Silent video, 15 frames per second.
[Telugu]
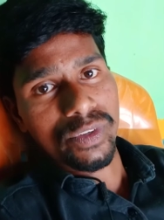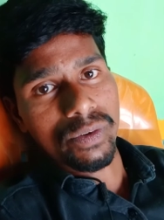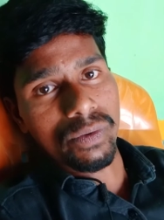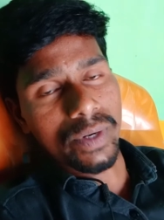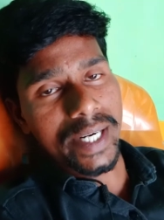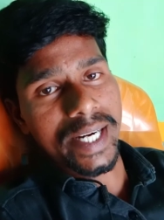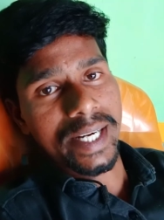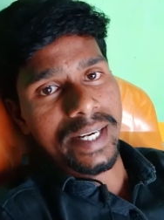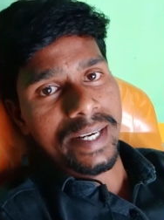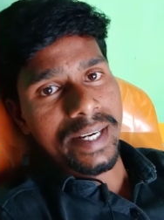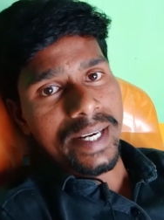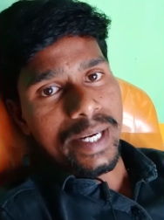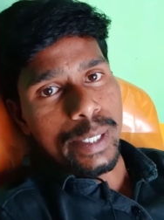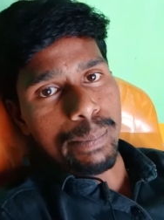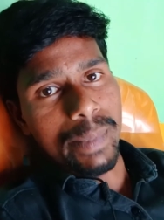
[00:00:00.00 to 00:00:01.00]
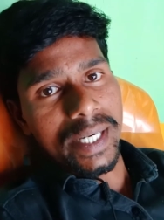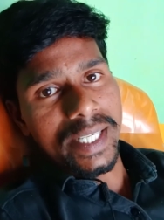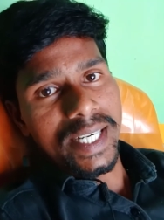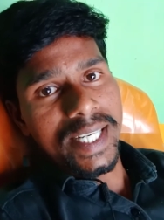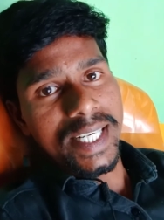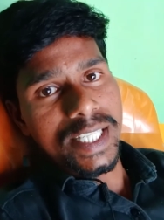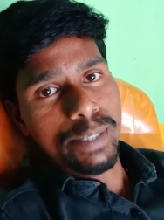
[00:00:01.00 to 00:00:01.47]
ఓకే
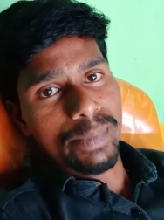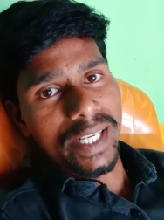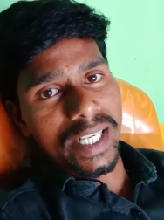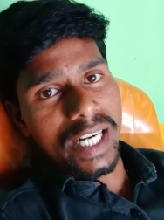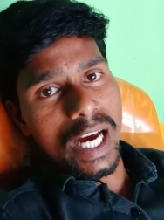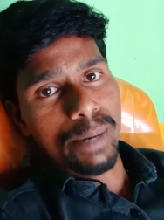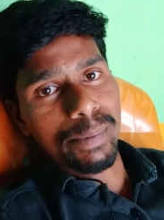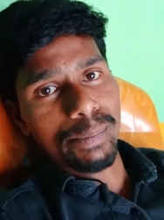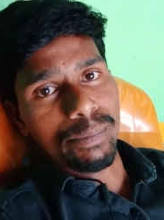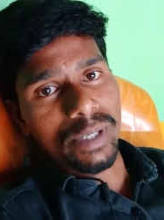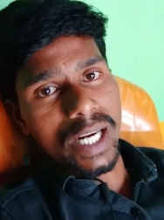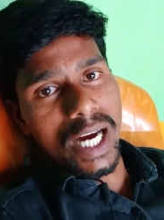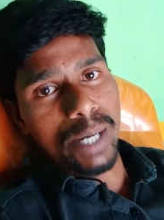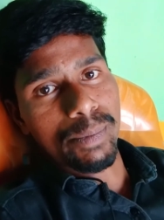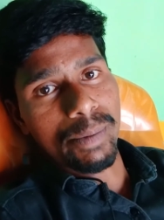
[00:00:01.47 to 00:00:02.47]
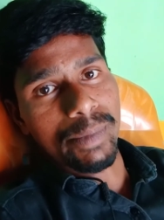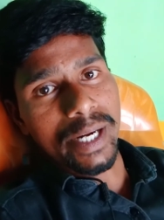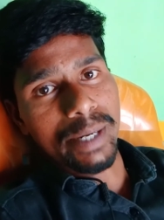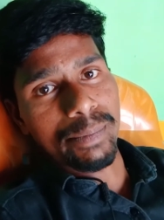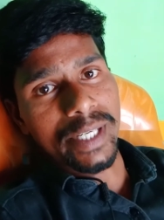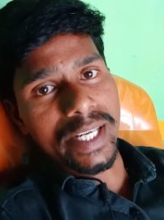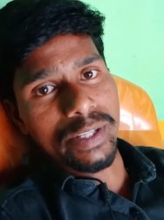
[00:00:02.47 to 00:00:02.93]
మటకా నుంచి మనకు లాభం లాభం
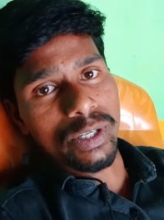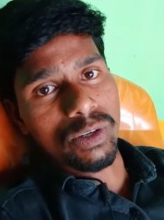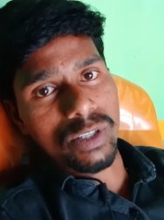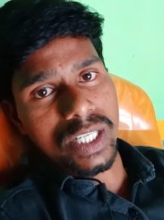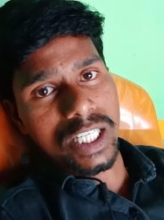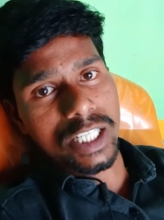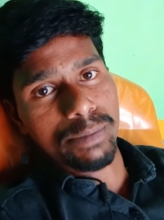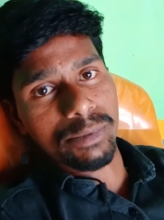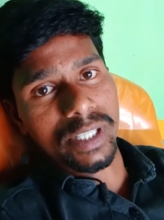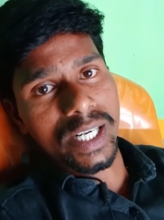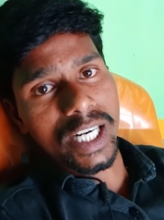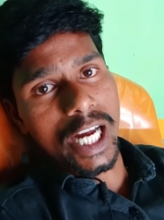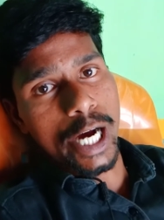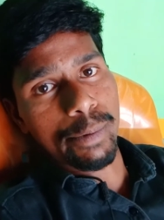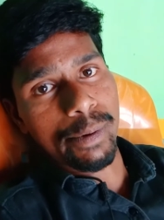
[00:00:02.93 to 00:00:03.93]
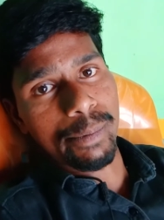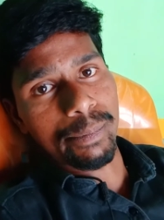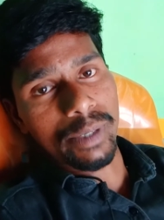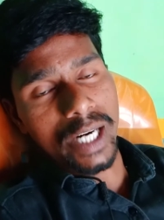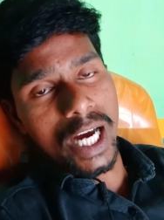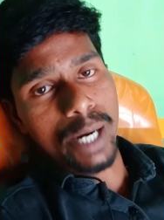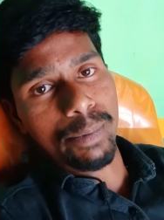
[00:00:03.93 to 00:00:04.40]
ఏమీ లేదు ఇంకోసారి చెప్తున్నా లాభం
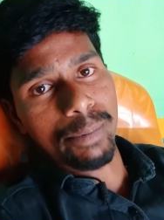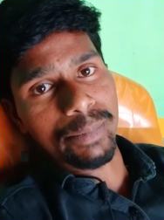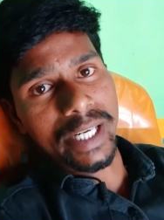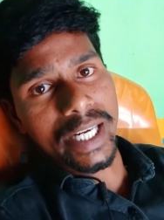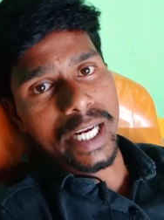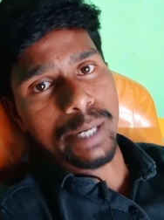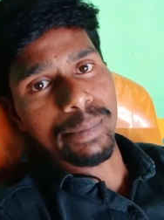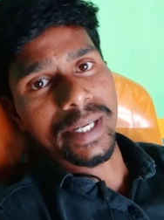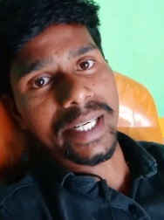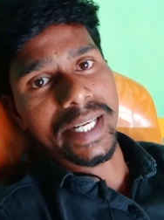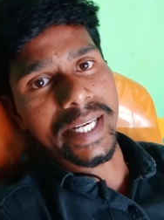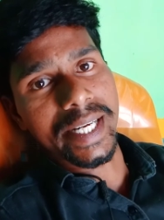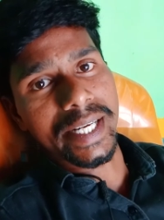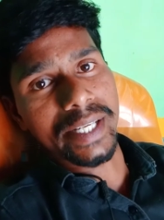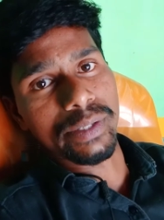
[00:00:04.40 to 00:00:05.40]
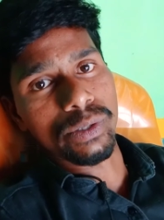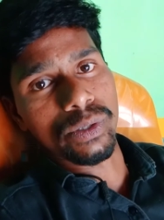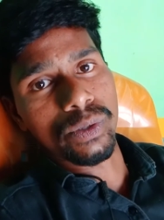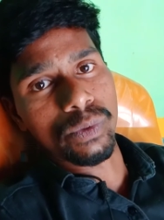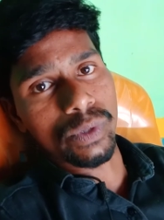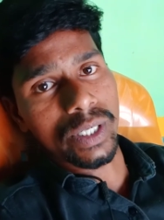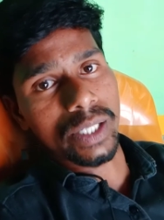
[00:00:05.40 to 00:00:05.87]
లాభం ఏమీ లేదు
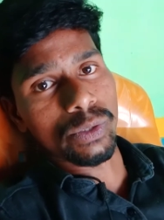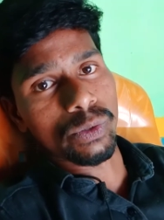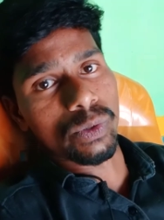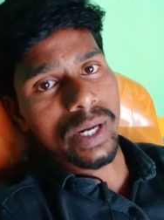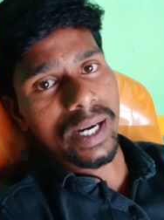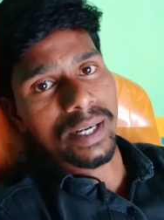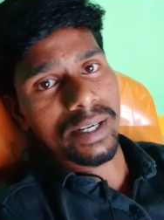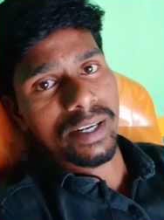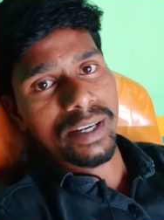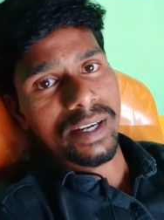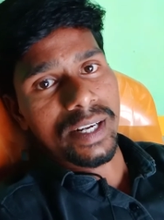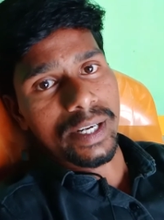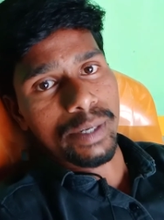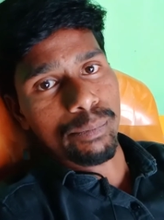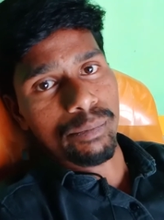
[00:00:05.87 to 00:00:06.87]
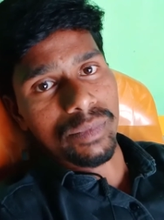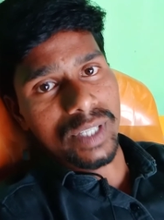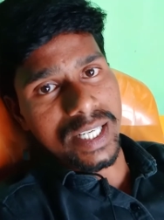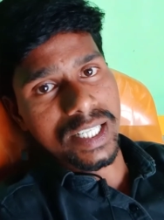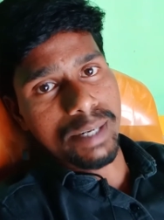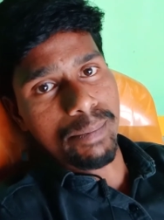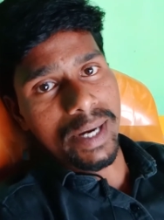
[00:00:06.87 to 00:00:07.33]
ఉండదు కూడా
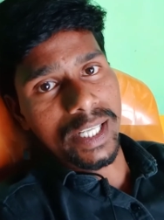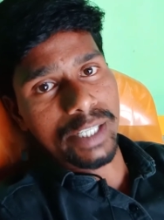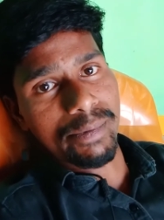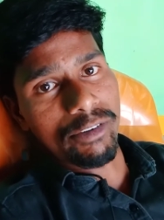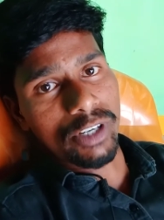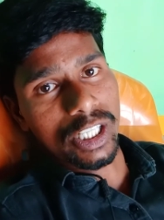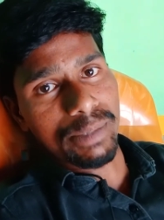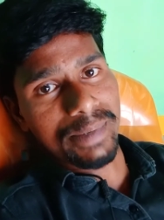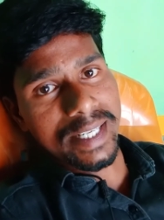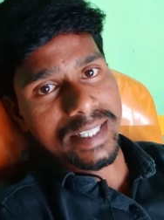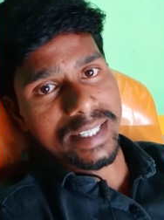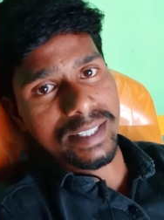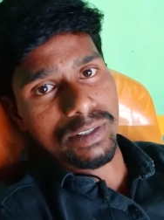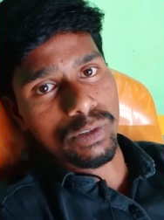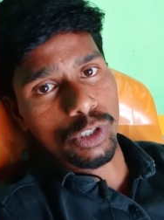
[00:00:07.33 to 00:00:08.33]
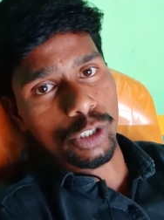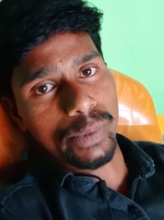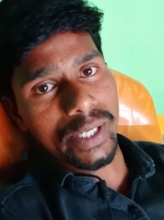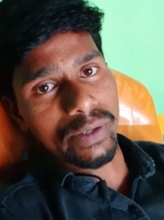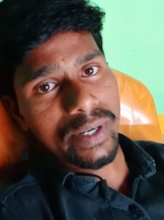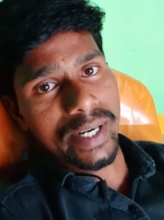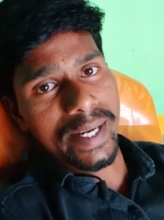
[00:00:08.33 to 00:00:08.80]
నష్టం మాత్రమే ఉంటుంది ఫ్రెండ్స్
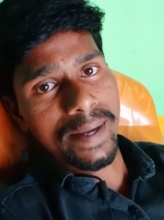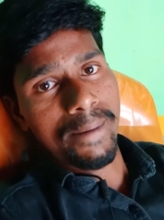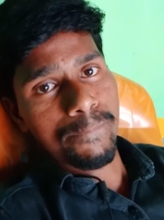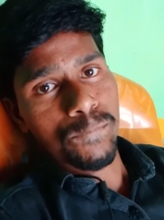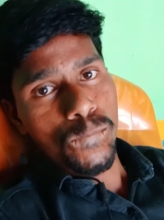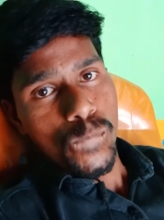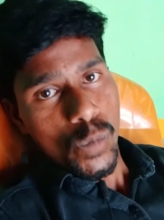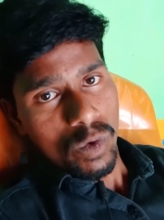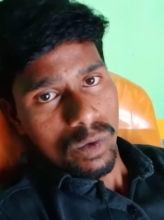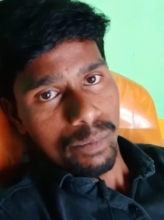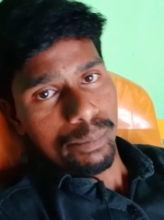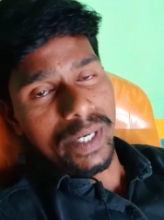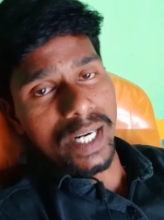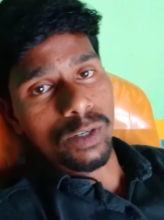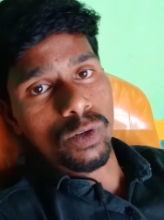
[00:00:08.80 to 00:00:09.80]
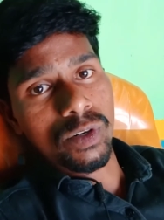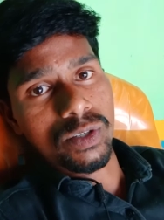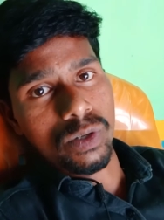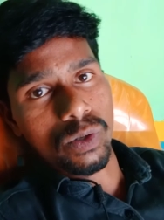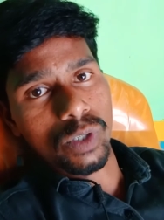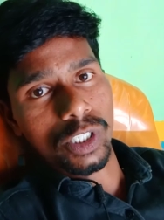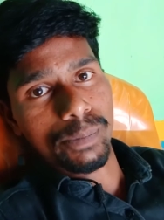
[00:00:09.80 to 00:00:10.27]
గుర్తుపెట్టుకోండి మీరు
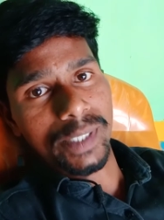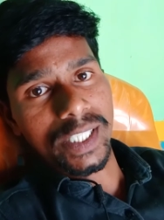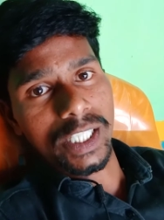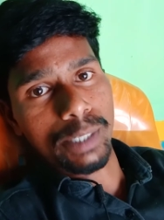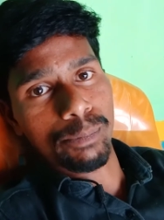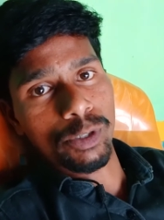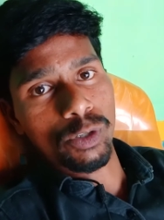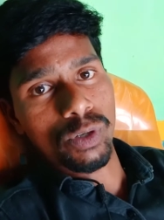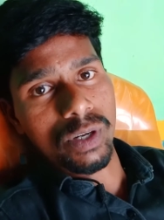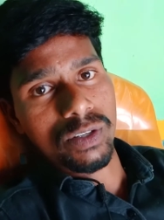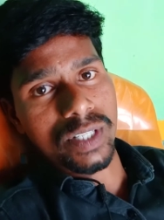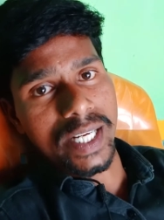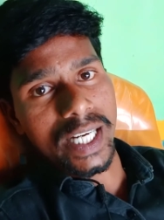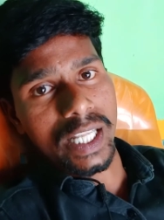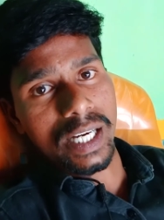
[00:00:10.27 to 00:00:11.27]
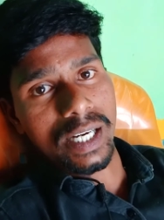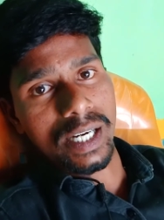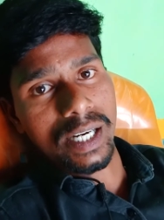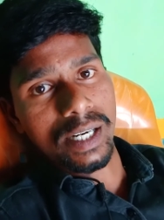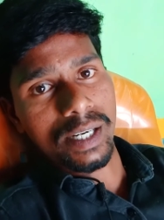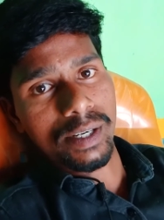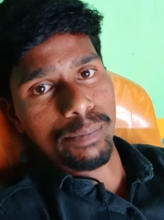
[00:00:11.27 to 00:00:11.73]
అనుకోవచ్చు కొంతమందికి డబ్బులు కూడా వస్తాయి కదా
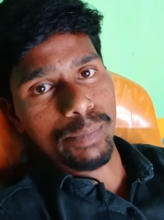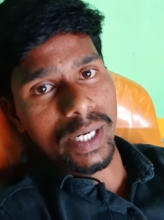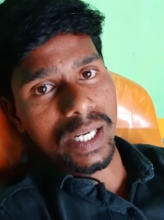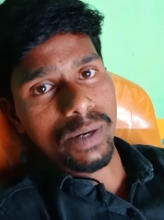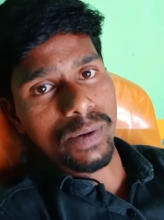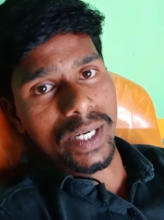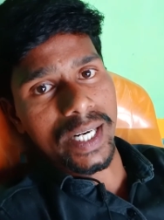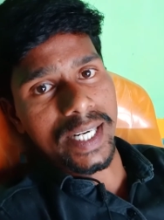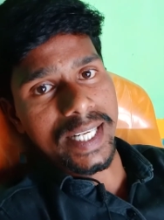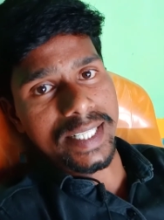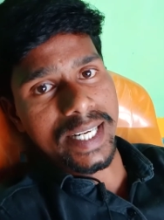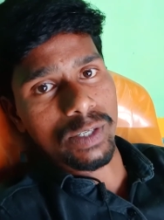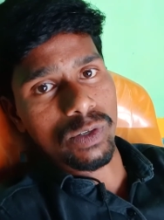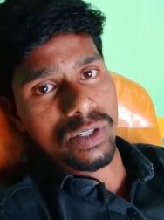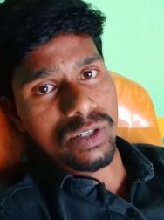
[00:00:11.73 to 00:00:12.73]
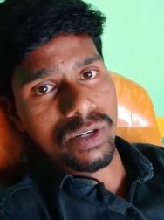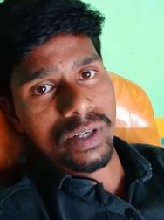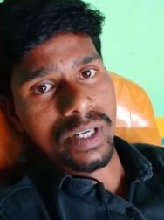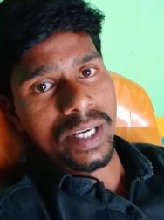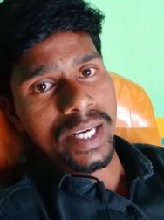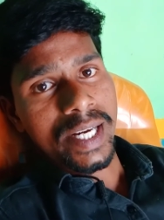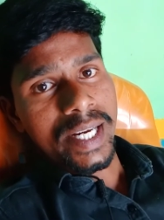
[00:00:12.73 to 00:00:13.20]
మటకా వల్ల అనేసి అనుకోవచ్చు
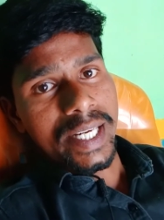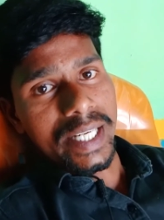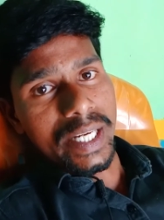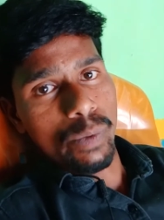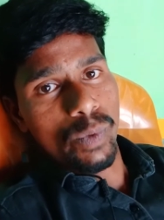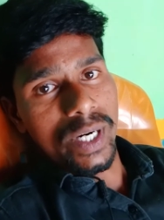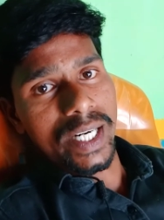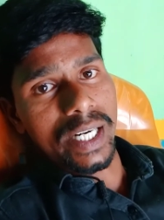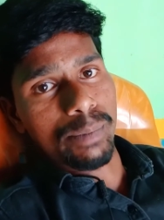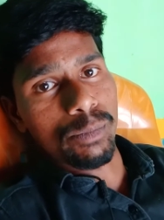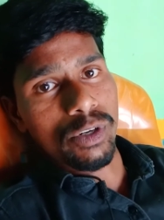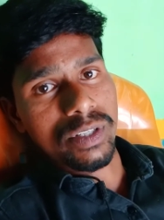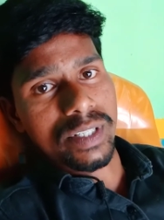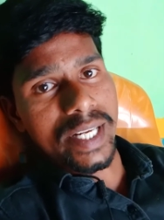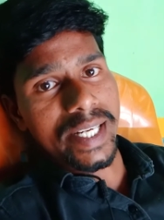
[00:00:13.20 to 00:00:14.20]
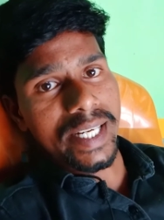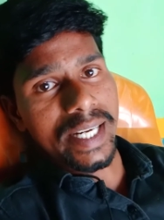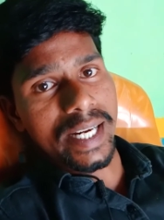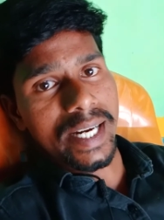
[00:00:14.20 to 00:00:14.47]
ఎవరికి డబ్బులు వస్తాయి